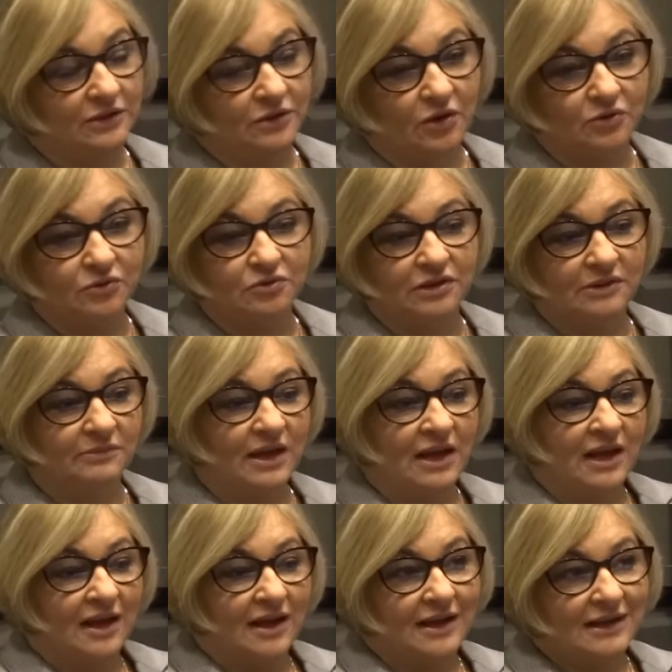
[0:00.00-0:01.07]
e, o którym
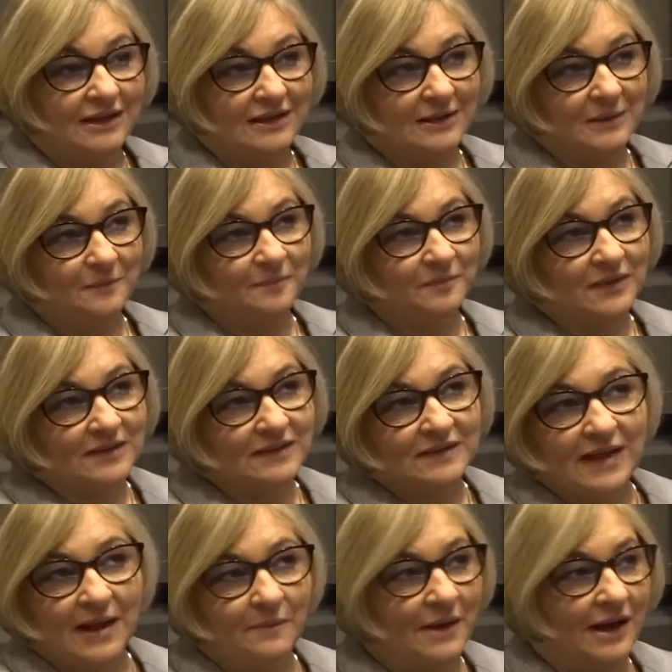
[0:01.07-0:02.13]
e,
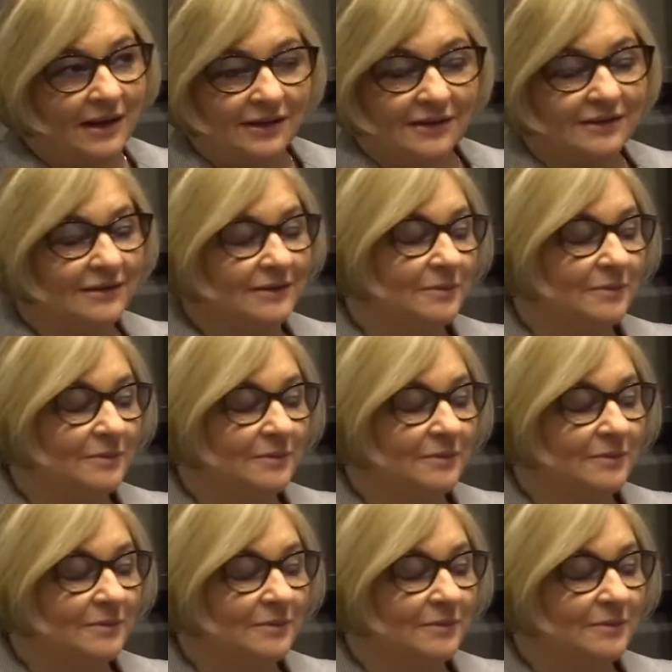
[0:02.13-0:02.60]
sama